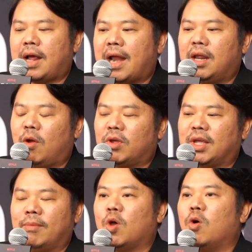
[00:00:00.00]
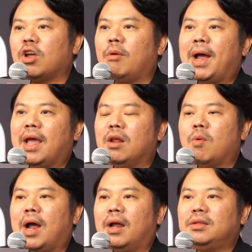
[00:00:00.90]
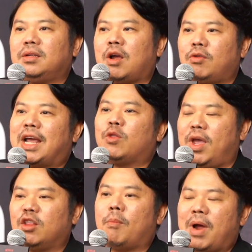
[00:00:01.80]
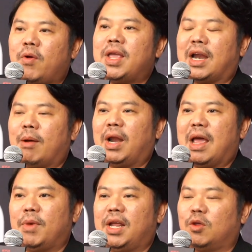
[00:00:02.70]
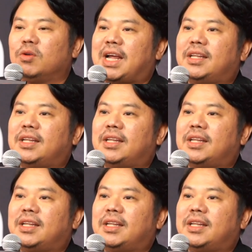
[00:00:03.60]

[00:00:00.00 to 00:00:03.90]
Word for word: การที่เราจะเติบโตต่อไปหรือว่าเข้าใจตัวเองต่อไปว่าอยากทำอะไรมันเลยต้องชั